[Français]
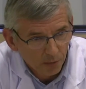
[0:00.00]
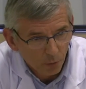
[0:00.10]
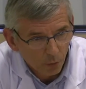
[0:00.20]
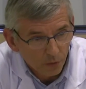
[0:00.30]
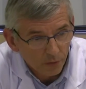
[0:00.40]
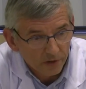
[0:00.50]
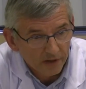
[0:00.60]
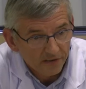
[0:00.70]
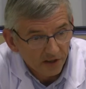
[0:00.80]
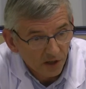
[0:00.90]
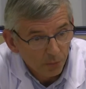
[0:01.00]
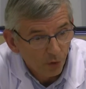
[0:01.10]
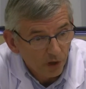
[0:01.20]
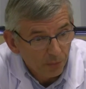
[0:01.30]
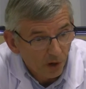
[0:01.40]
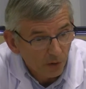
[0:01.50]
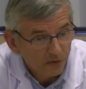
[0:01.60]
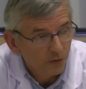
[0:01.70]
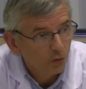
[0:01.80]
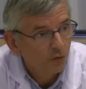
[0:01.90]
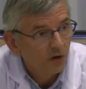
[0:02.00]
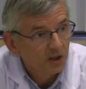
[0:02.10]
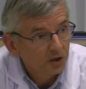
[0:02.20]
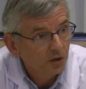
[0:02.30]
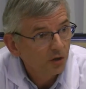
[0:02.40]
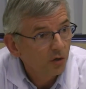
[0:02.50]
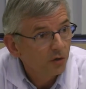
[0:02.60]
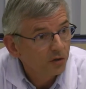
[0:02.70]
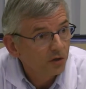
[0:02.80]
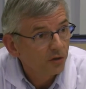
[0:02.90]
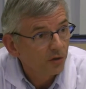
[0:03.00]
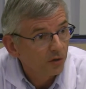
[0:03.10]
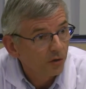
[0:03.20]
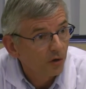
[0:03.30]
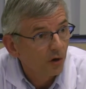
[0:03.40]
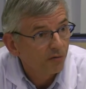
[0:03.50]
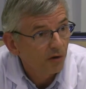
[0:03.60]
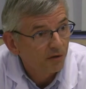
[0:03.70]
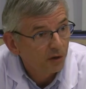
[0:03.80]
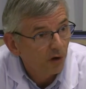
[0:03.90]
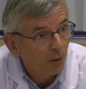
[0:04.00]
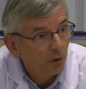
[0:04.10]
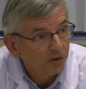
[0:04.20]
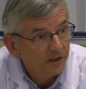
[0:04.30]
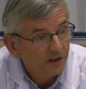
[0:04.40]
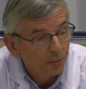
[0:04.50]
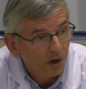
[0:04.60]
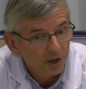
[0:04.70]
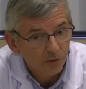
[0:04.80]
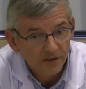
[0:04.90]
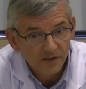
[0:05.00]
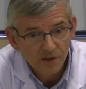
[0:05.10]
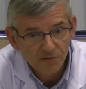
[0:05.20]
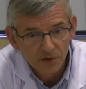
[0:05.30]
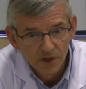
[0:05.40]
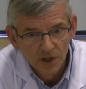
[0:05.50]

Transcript: Bon, il est certain que pour les parents, c'est souvent un choc d'entendre que leur enfant va devoir porter un appareil auditif,